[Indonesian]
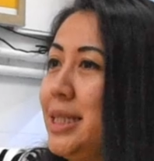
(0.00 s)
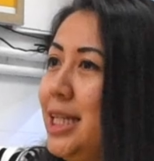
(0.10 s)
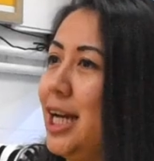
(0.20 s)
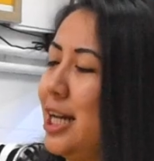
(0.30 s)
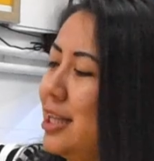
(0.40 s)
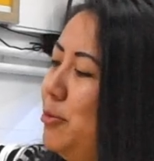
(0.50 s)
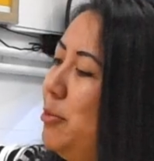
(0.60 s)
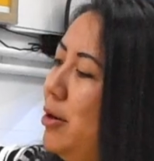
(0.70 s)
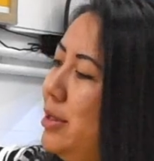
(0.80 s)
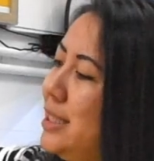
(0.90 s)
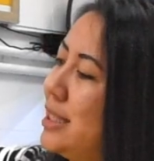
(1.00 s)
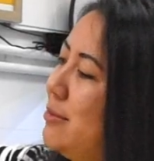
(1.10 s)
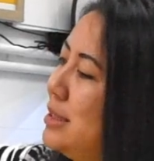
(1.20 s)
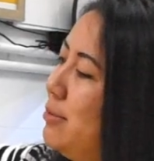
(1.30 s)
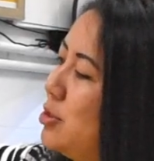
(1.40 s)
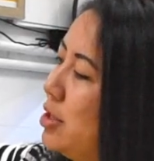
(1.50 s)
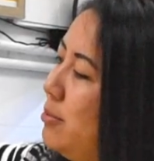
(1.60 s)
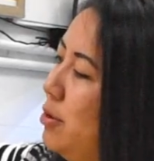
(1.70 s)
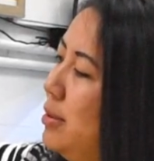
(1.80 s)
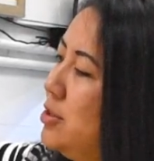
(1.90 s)
pastinya karena kita boba well jadi kita pasti
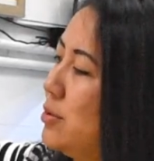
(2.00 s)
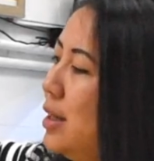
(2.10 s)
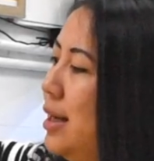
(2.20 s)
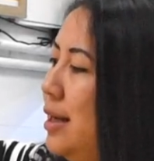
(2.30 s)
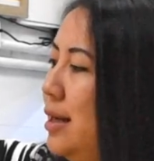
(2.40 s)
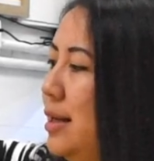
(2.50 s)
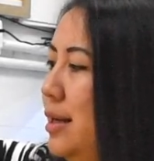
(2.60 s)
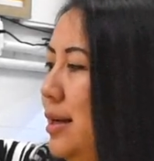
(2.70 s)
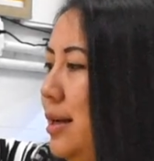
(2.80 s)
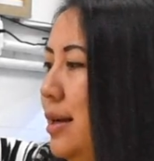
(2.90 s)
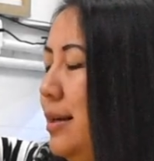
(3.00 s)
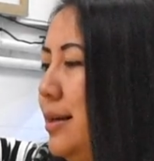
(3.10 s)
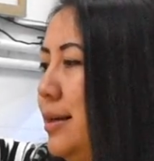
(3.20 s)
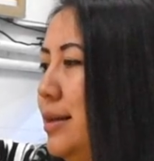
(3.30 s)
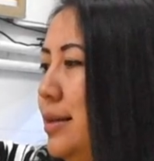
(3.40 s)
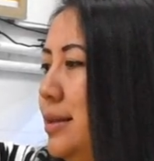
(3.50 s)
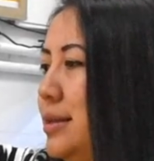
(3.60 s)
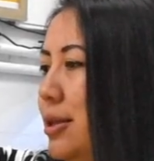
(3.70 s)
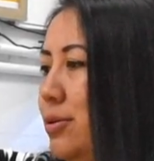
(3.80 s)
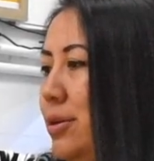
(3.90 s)
masukin boba juga. Uh,
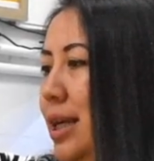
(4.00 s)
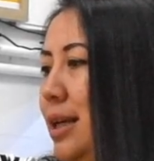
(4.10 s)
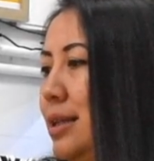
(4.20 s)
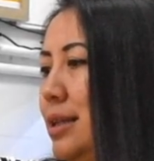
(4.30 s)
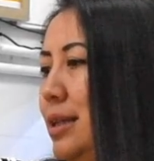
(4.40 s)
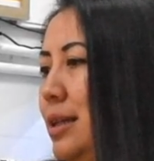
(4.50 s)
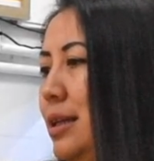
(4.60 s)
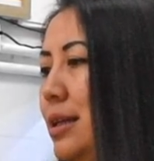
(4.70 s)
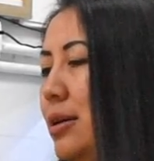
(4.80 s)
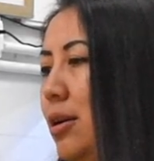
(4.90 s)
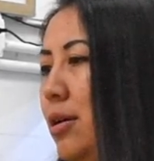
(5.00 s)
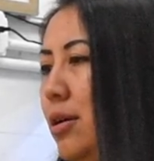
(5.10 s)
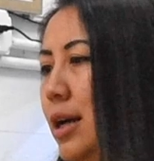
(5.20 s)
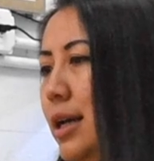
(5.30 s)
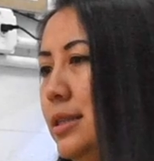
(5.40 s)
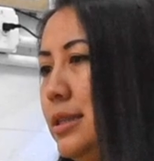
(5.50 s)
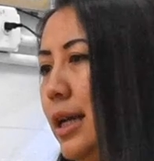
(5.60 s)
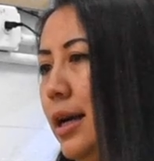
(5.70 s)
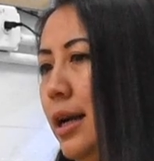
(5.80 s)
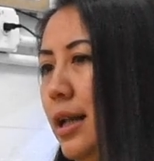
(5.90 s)
satu lagi kalau nggak
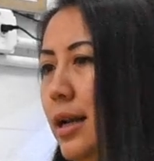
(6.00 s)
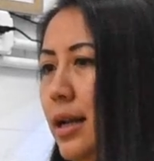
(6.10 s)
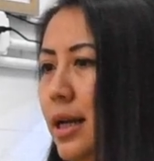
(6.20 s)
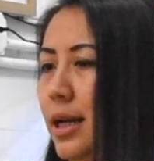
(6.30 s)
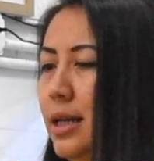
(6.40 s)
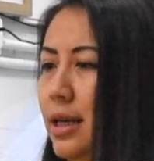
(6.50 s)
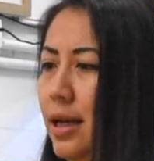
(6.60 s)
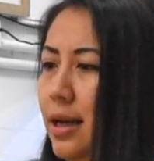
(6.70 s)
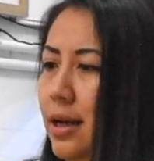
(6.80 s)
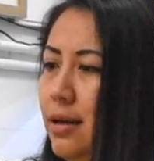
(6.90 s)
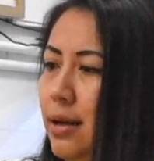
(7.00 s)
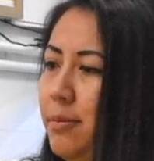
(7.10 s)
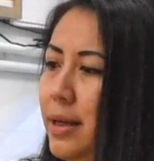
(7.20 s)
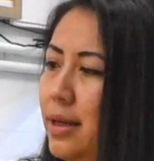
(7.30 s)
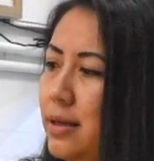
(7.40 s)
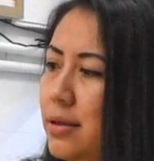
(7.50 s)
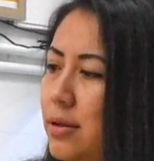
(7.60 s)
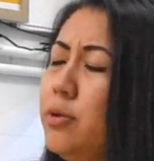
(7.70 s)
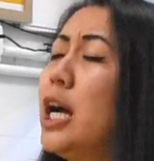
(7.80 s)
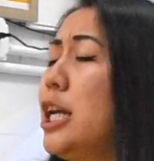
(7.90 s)
salah ya apa ya
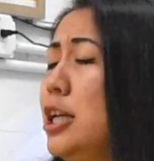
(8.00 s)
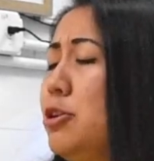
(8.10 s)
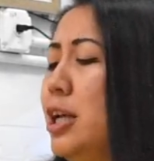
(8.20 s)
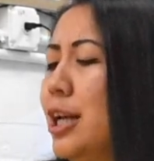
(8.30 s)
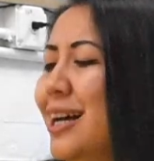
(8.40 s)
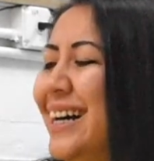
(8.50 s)
udah kayaknya itu deh.